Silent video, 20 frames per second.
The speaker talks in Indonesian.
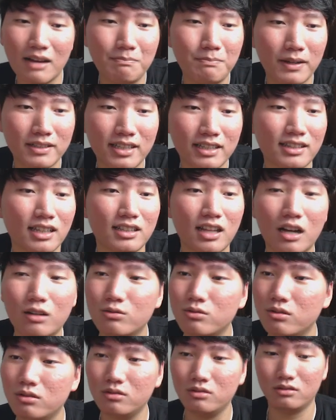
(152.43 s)
nyapa saya tak
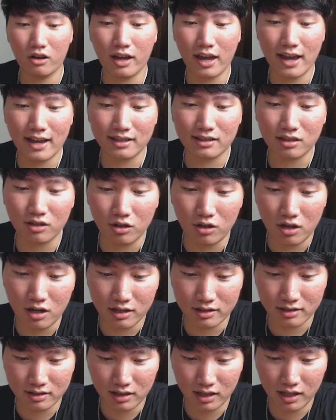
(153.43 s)
tahu oke okay,
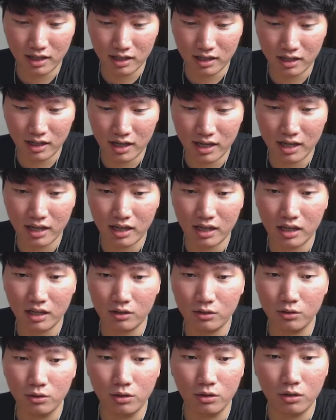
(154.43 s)
terus
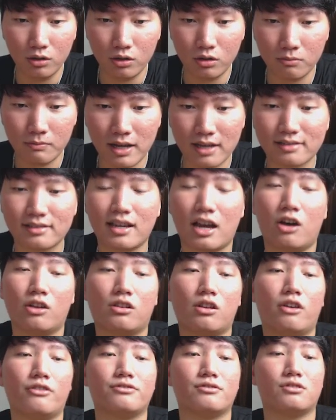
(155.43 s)
ini dulu masih
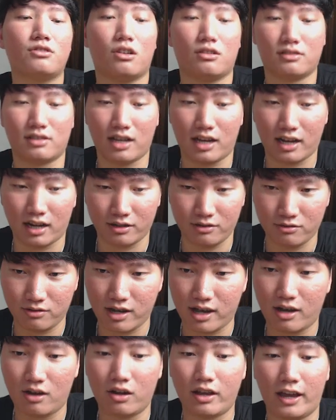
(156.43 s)
out of stock sekarang
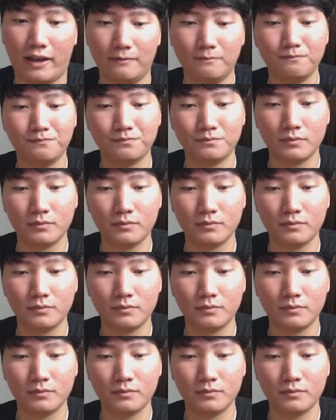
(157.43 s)
juga oke okay.